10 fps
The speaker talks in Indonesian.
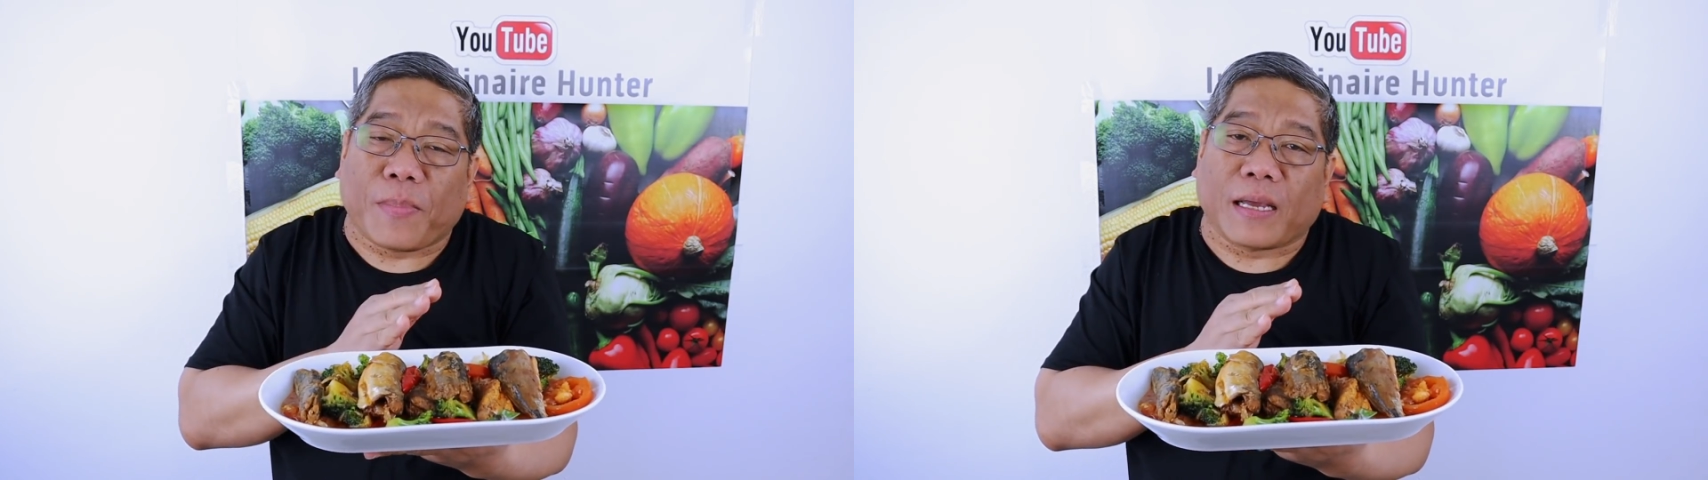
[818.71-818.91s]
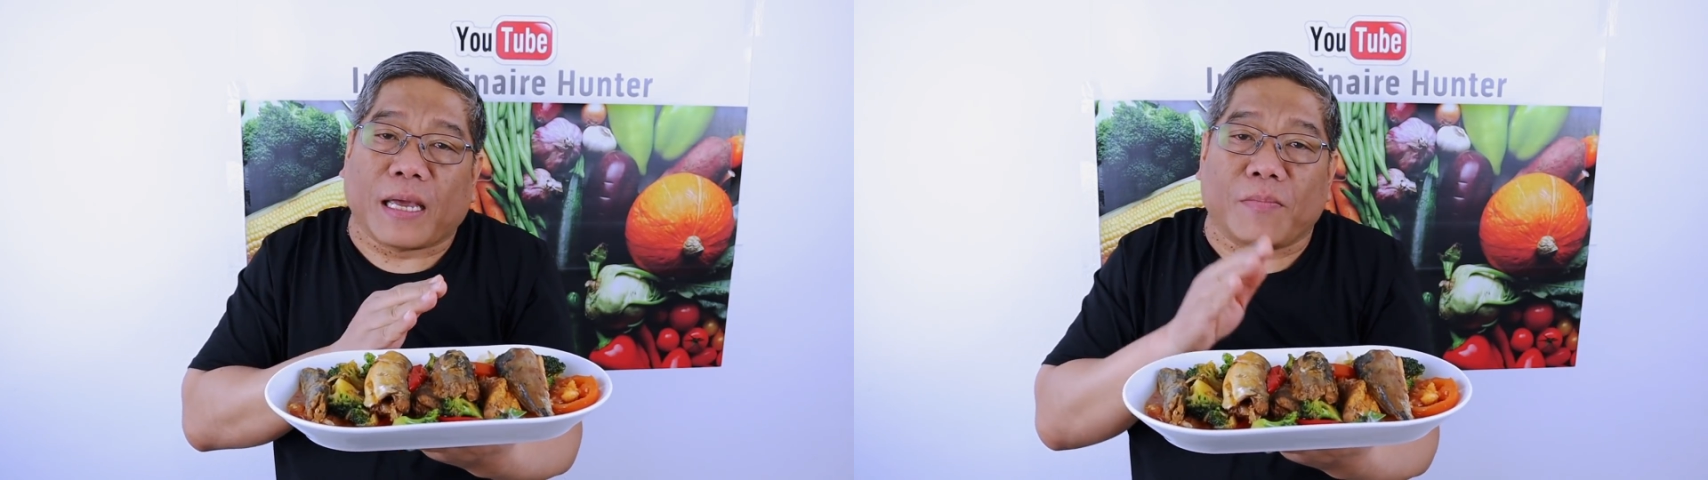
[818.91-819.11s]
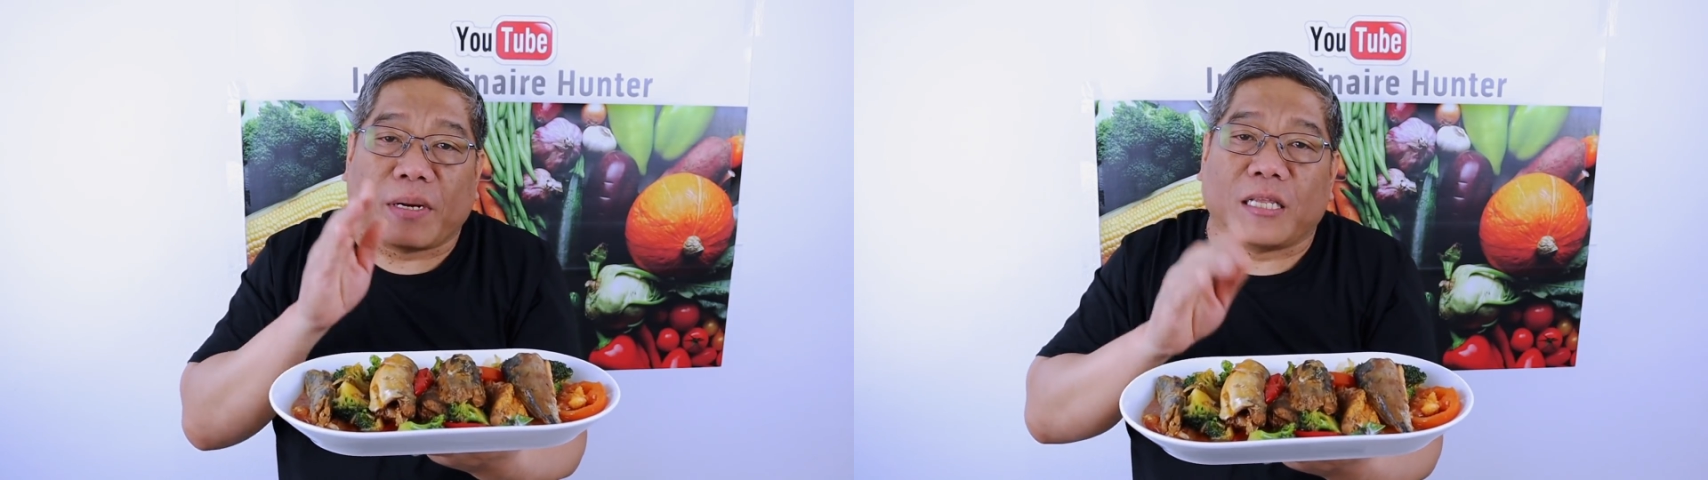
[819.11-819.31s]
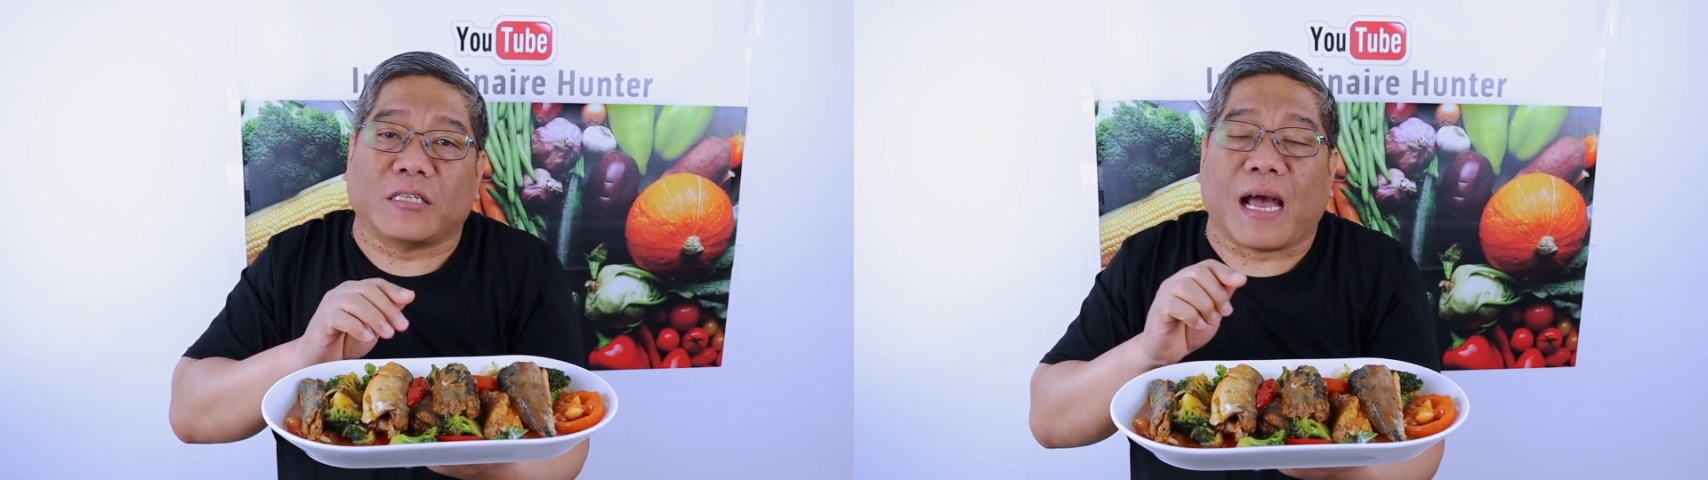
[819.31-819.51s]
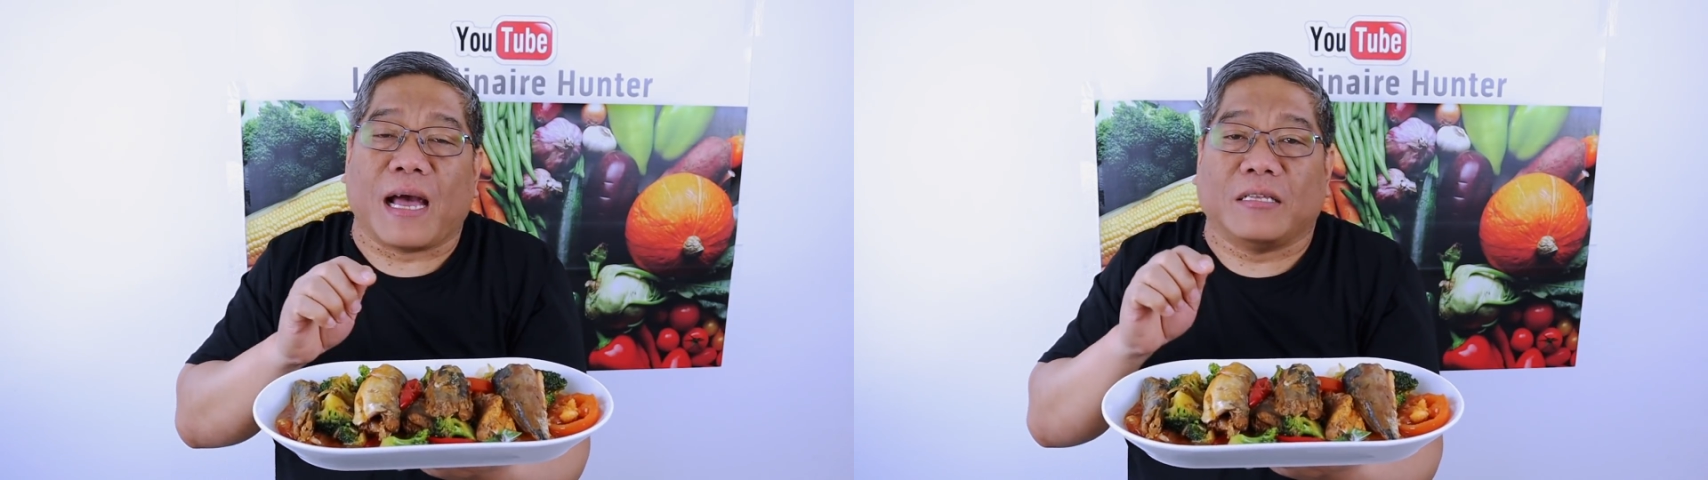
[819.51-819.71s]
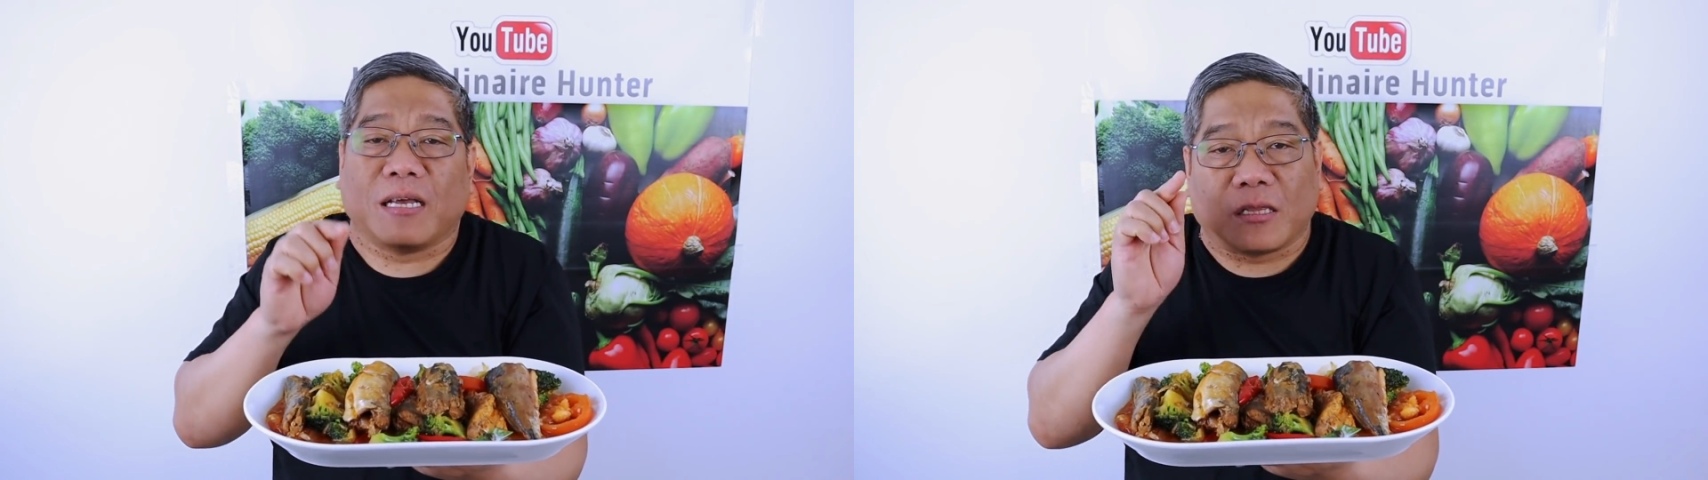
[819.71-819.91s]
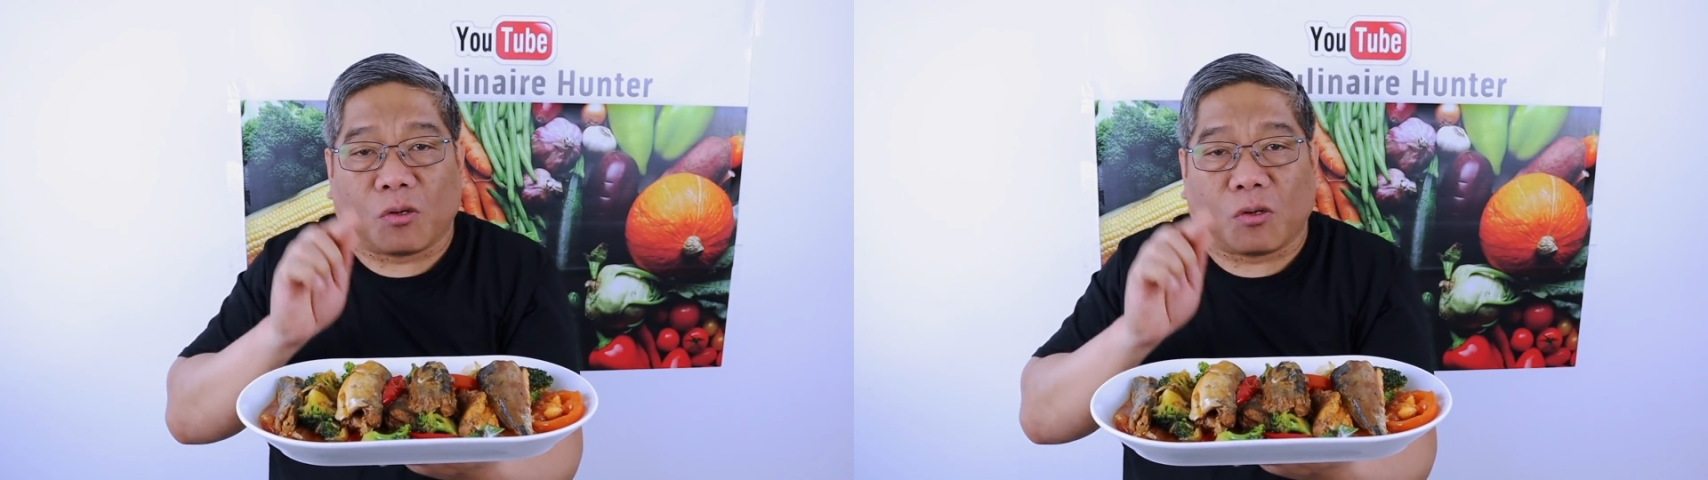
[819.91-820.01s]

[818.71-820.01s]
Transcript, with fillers: pakai merica aja